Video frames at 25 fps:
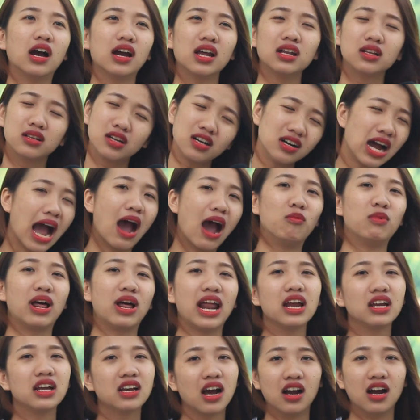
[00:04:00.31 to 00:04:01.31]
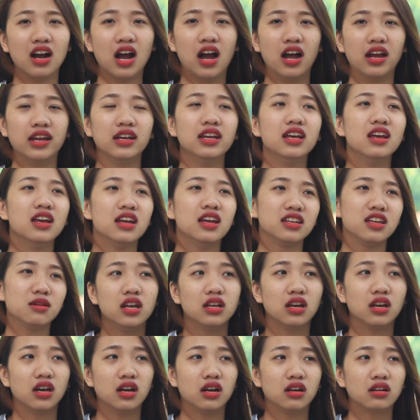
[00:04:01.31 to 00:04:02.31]
cực hết cứ học là thấy cực rồi
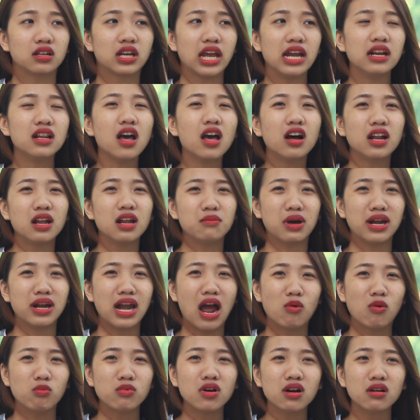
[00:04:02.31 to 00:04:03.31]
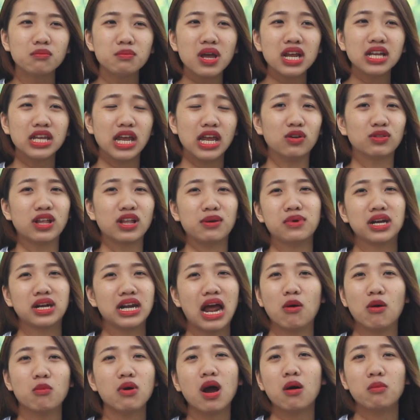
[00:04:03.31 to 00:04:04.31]
à, kiến thức thì mình không có biết nhiều tại
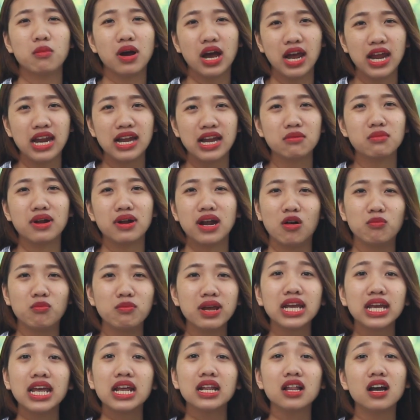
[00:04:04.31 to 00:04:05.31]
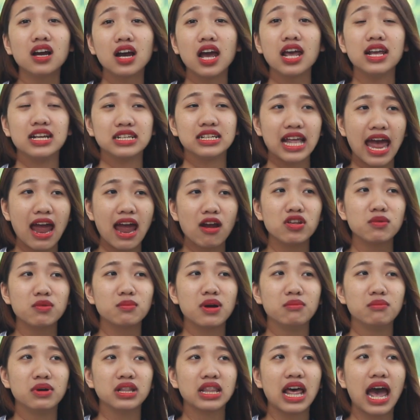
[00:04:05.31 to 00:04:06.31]
mình không học y nên mình không biết kiến thức y thì sao
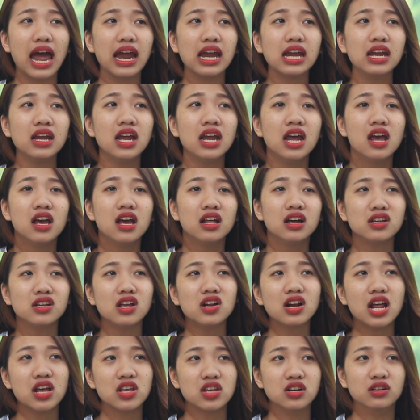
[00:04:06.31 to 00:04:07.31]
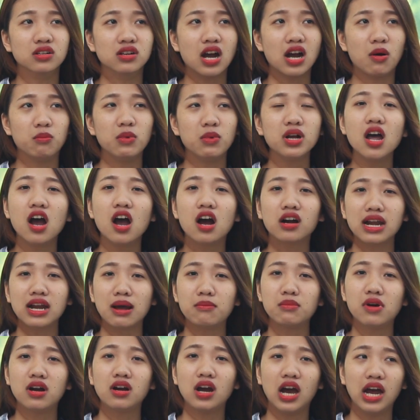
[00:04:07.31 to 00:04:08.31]
nhưng mà mình thấy thứ nhất là dược học ít hơn
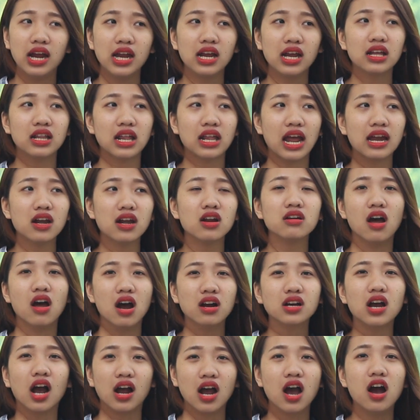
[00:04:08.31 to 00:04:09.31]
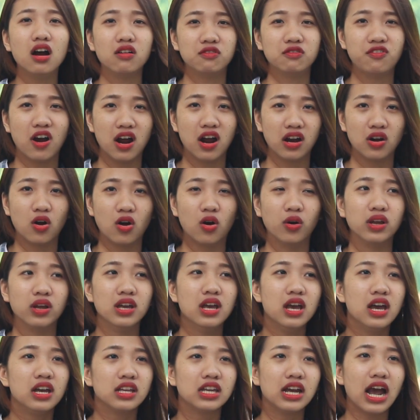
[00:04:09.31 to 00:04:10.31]
năm hơn y thấy nó đỡ cực hơn một phần
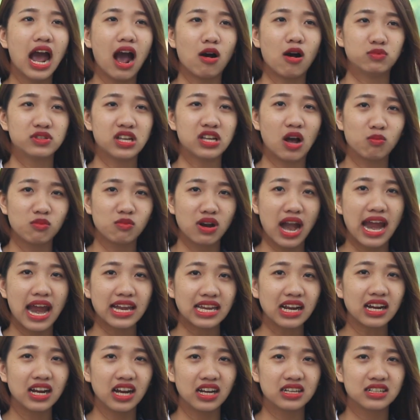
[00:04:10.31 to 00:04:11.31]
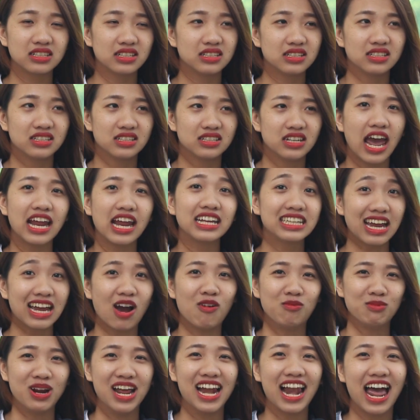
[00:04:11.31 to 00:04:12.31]
rồi chứ học xong ra chắc hết
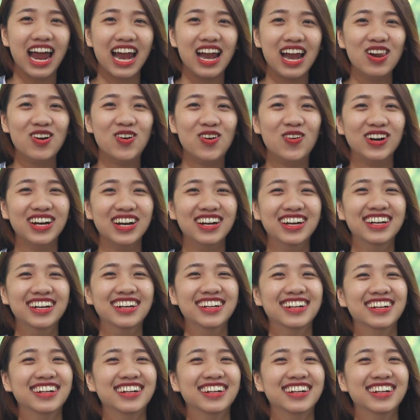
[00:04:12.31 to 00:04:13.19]
chồng để lấy luôn á